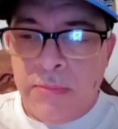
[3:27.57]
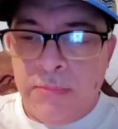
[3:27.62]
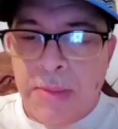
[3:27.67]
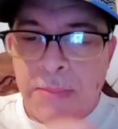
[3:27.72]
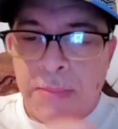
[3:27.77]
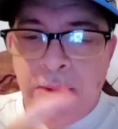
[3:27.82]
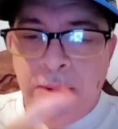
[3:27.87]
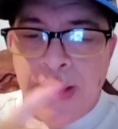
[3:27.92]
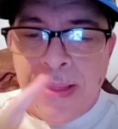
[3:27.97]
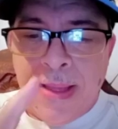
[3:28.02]

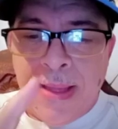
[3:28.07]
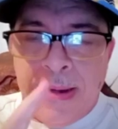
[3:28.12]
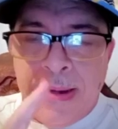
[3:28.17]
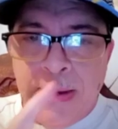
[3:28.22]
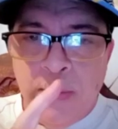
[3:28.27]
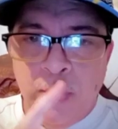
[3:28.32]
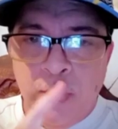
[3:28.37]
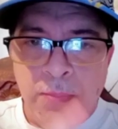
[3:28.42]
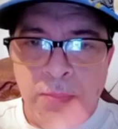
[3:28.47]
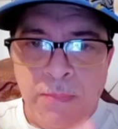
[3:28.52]
Vamos a
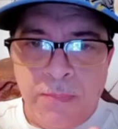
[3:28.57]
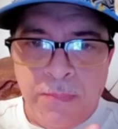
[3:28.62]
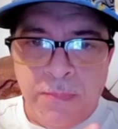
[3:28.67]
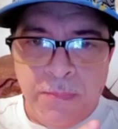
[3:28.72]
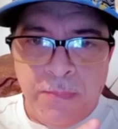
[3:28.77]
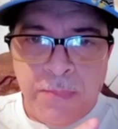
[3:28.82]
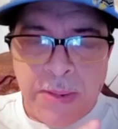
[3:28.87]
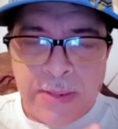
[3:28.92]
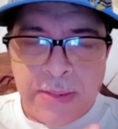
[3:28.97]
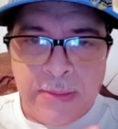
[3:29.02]
darle un
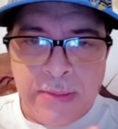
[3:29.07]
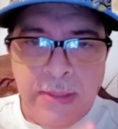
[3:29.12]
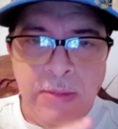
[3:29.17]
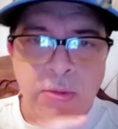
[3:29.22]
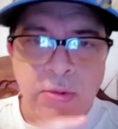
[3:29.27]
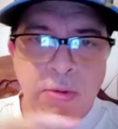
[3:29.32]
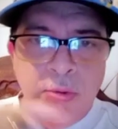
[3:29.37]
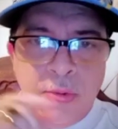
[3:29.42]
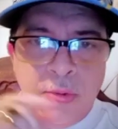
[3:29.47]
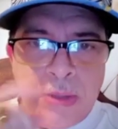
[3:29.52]

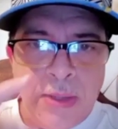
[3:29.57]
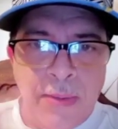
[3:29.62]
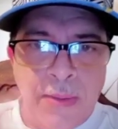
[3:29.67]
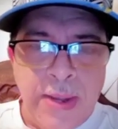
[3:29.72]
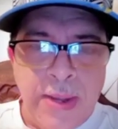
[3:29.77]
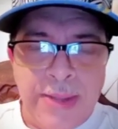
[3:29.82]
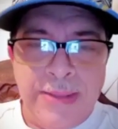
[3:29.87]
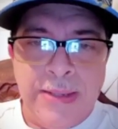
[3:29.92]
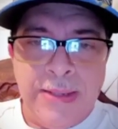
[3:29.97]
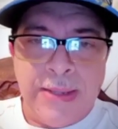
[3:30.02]
partido y ustedes
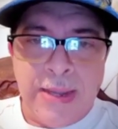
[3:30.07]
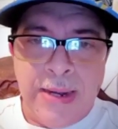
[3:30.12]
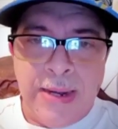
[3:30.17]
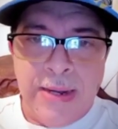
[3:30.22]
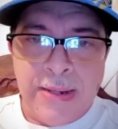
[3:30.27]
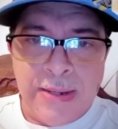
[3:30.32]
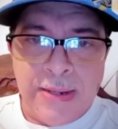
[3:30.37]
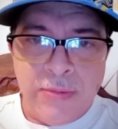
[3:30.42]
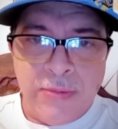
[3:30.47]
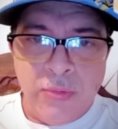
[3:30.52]
van a indicar
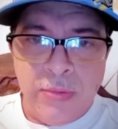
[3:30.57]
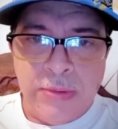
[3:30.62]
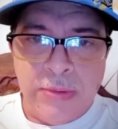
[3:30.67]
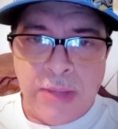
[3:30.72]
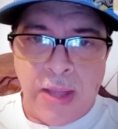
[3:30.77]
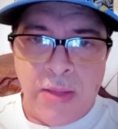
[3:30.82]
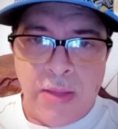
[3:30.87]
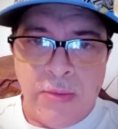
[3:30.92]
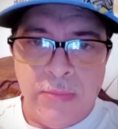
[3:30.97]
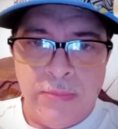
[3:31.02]
el
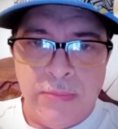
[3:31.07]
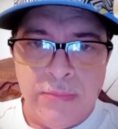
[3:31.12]
resultado.